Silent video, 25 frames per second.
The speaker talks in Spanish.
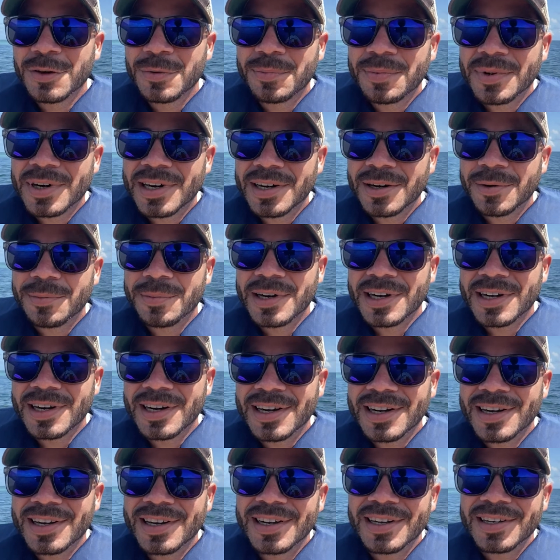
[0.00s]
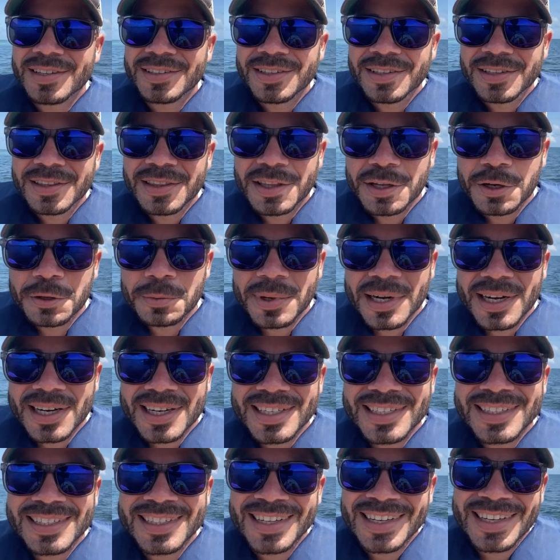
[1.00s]
para el sistema,
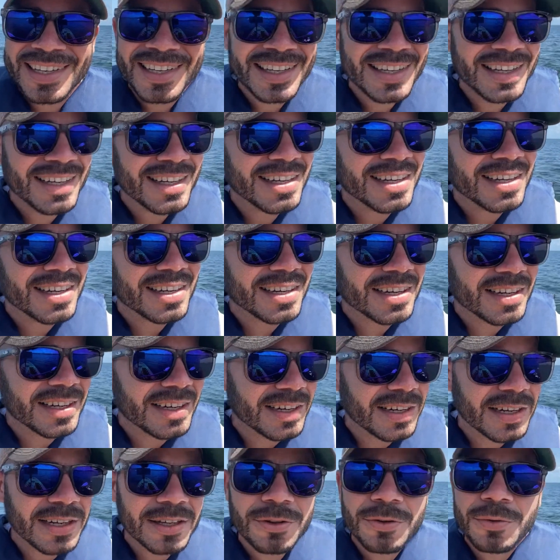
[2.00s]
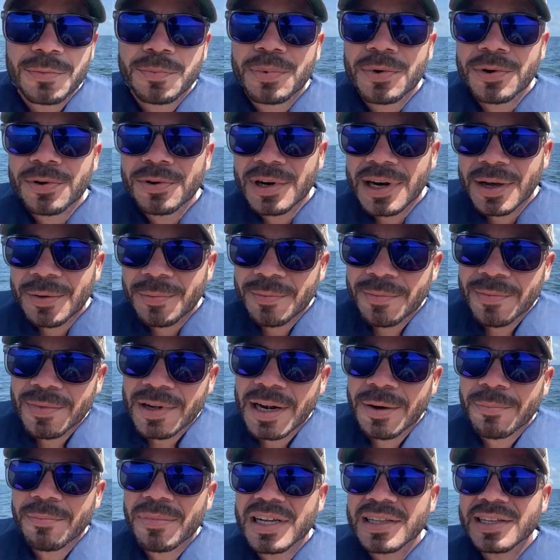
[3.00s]
recargando un poco
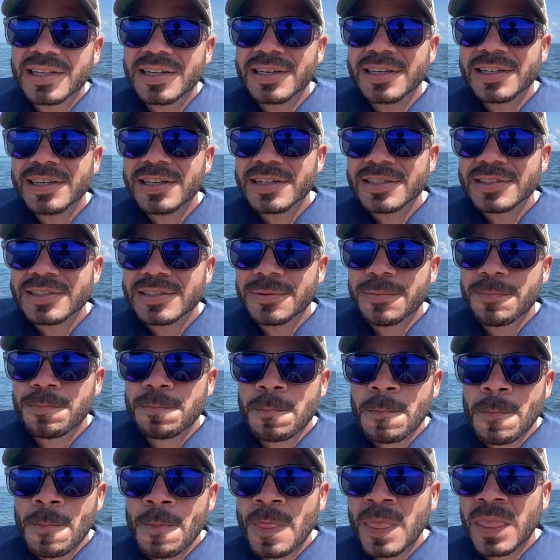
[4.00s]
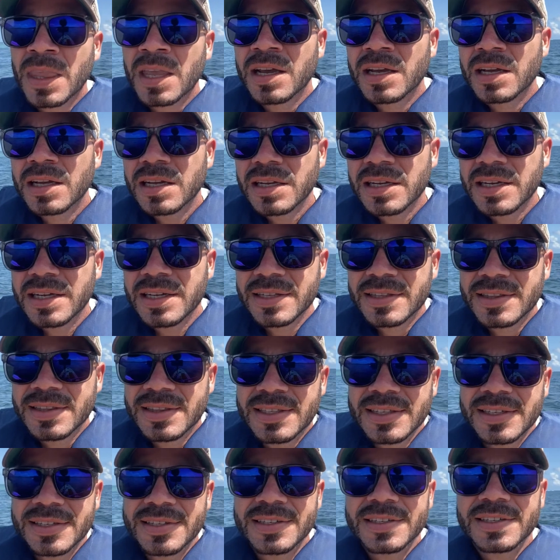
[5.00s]
las baterías.
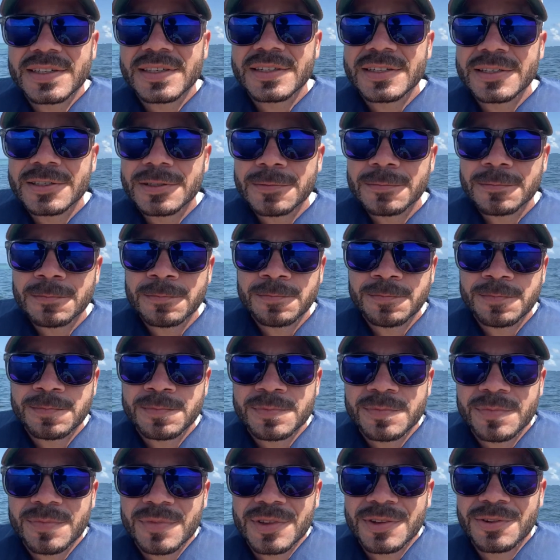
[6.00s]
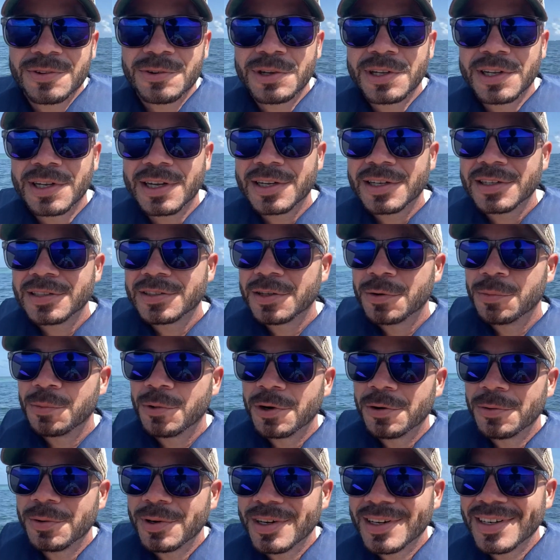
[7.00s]
Este, se
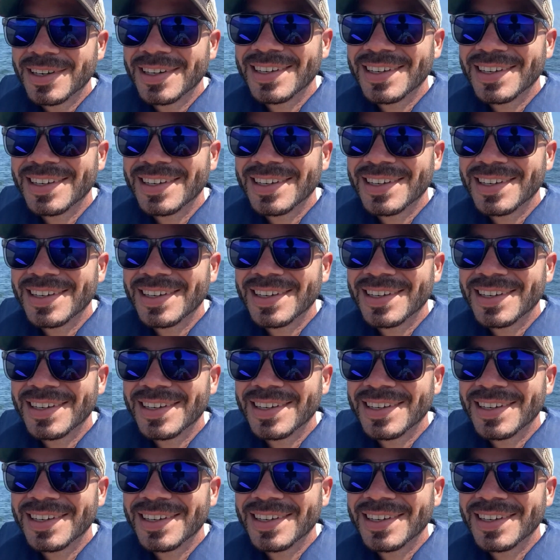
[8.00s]
mueve,